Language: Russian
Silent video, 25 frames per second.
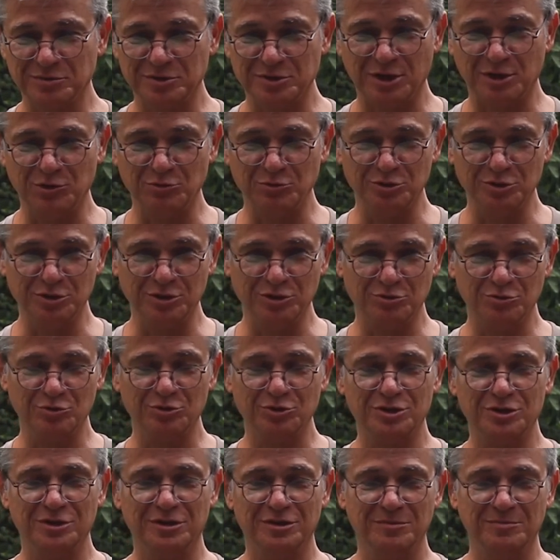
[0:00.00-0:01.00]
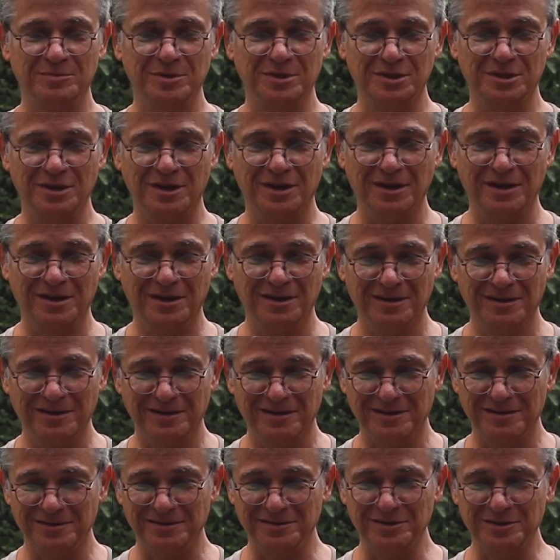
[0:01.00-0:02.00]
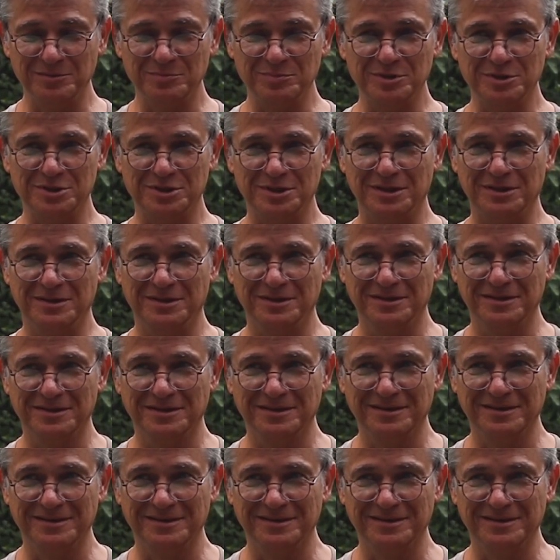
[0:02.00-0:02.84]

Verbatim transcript: Абсолютно точно Дмитрий написал –